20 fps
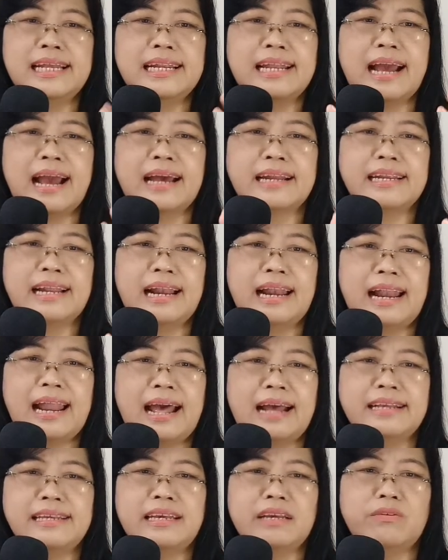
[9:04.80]
tidak ada
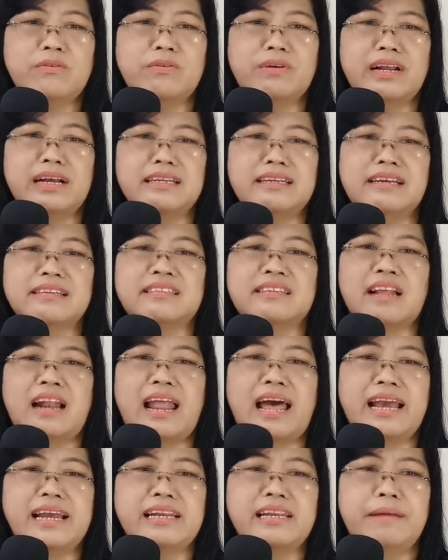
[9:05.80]
lagi gunanya
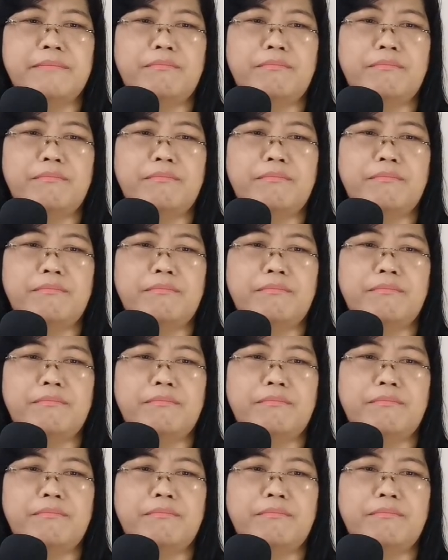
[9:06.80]
selain